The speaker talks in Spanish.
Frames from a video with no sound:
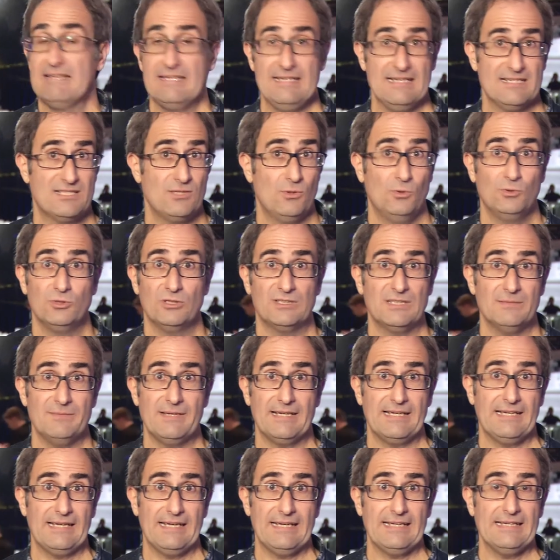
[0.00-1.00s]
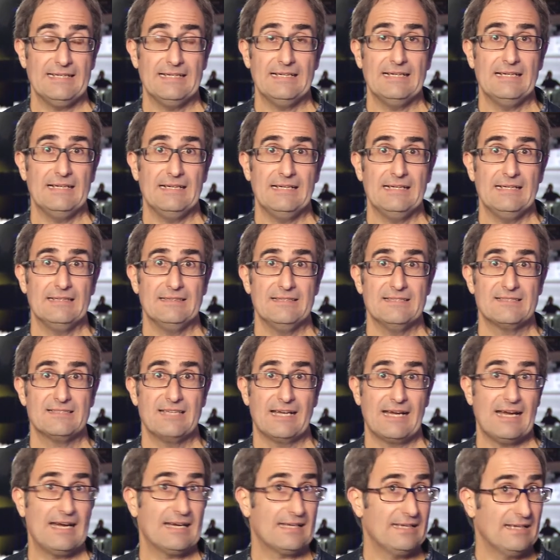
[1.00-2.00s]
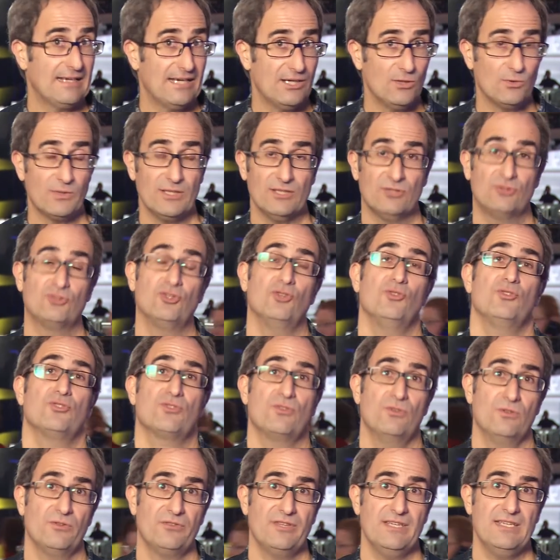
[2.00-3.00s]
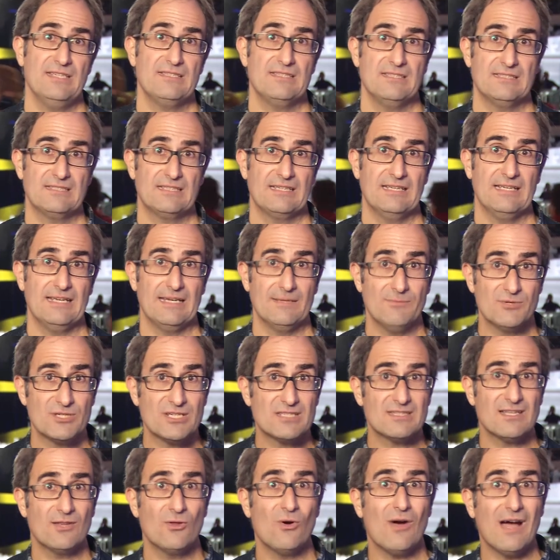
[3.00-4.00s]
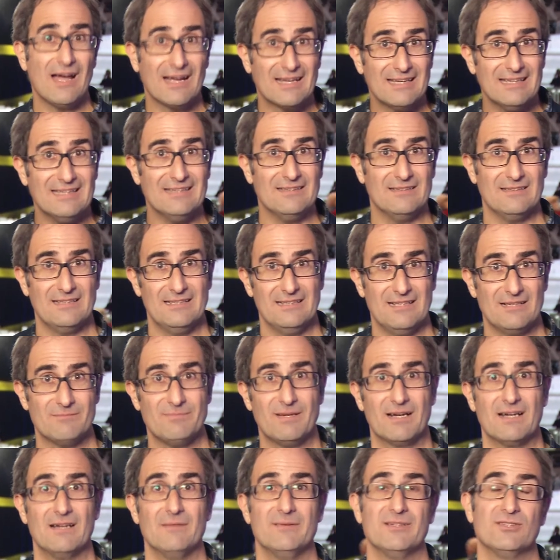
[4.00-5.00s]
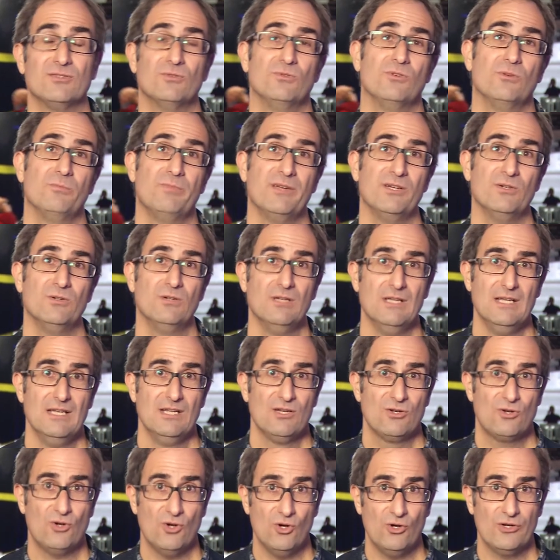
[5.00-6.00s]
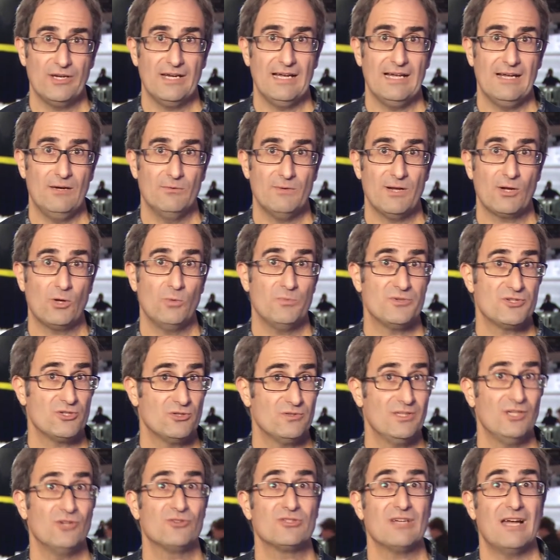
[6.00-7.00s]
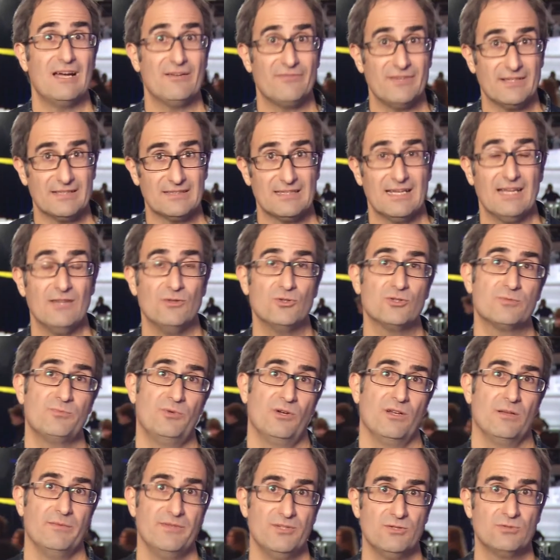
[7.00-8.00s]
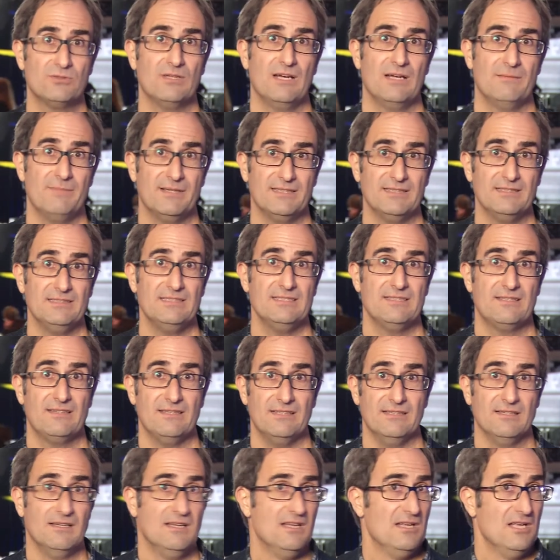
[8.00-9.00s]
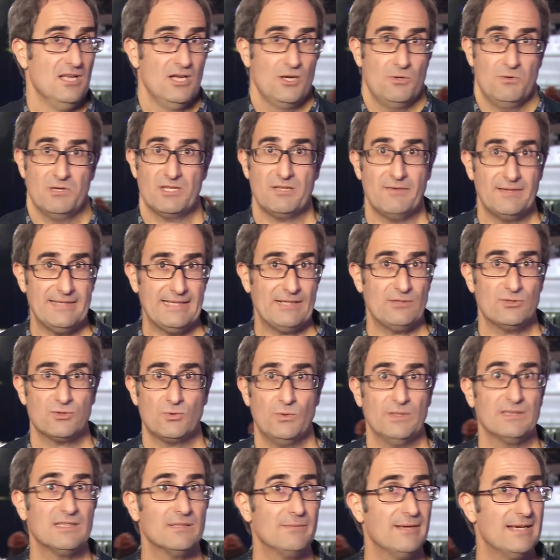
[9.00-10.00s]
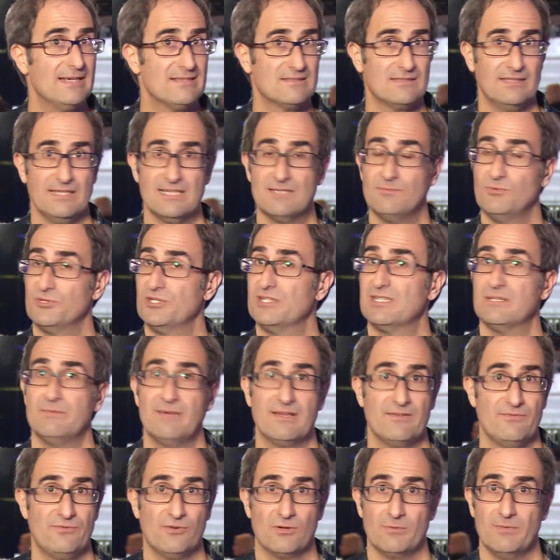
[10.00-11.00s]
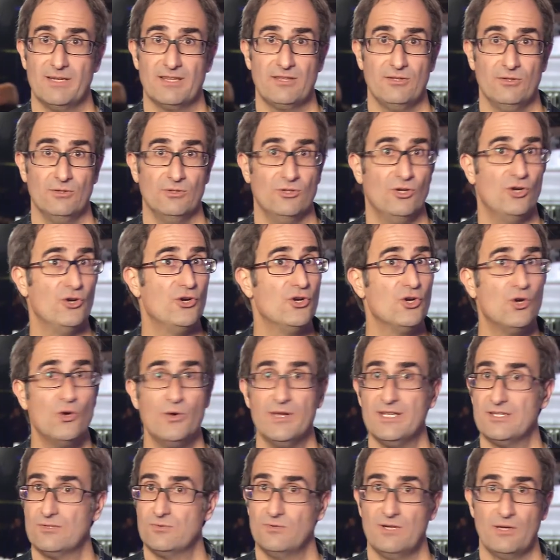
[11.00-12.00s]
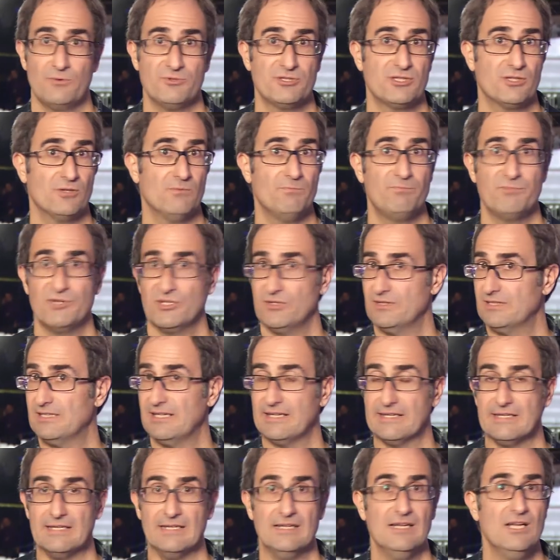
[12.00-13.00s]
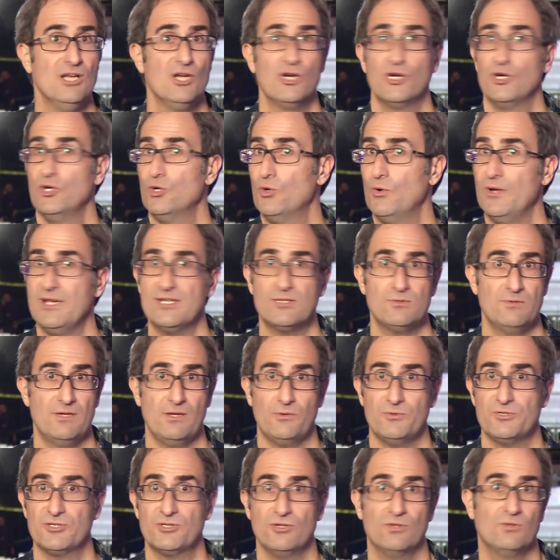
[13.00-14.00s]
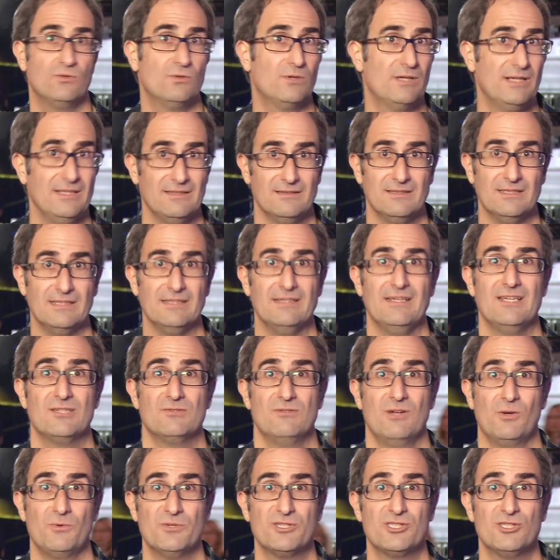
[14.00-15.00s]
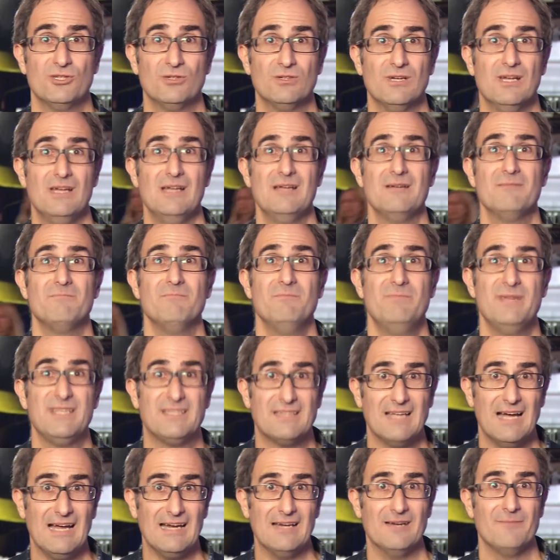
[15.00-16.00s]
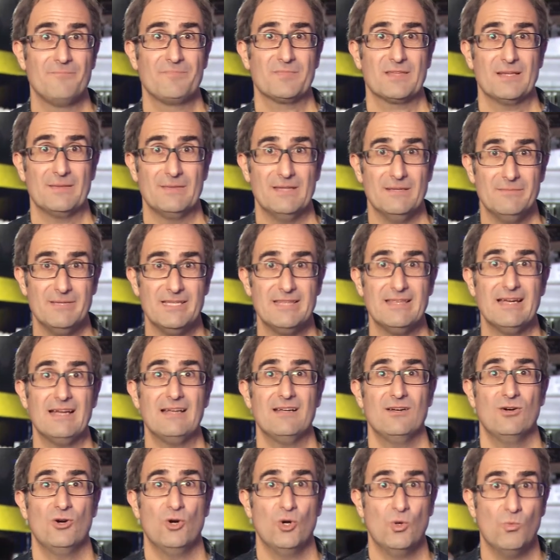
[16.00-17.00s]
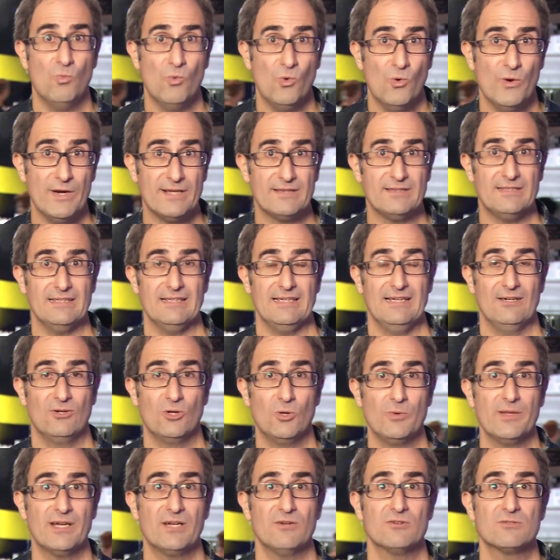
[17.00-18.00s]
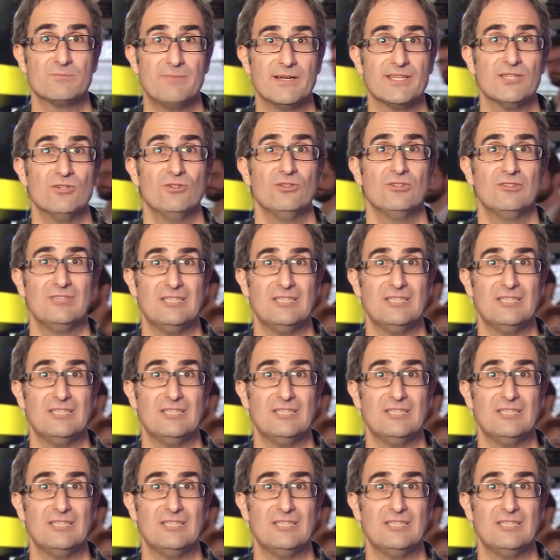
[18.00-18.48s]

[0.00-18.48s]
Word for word: Y el segundo tema que quería destacar, que creo que todos conocéis, es que hemos estado aquí, en el Parlamento Europeo, con una comisión de los afectados por el virus de la hepatitis C. No hace falta que os cuente más, tenéis muchísima información. No es una cuestión no es una cuestión urgente, es una cuestión vital, de vida o muerte. El gobierno español